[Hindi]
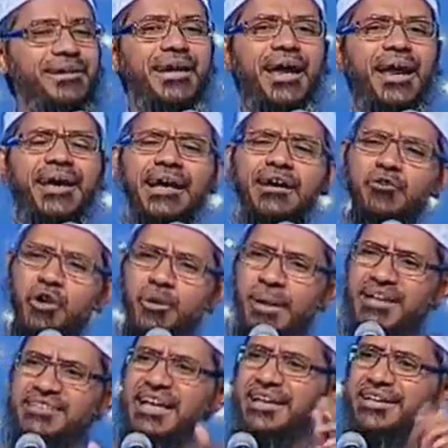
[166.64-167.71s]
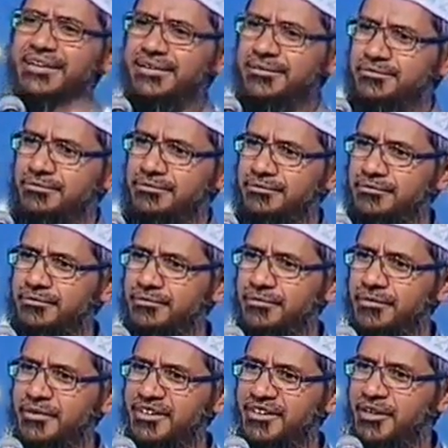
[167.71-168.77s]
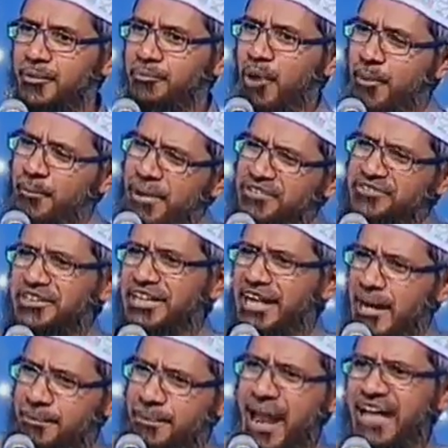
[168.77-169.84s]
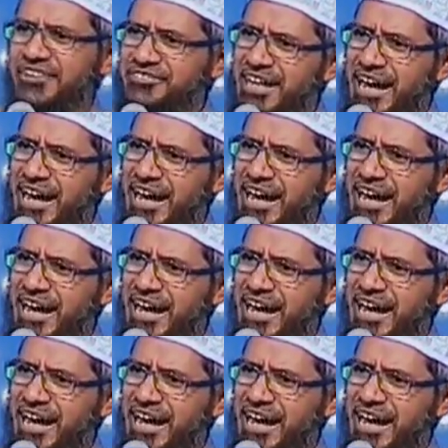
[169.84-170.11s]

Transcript: डर है क्या वोट बैंक जाएंगे बॉम्बे सीरियल ब्लास्ट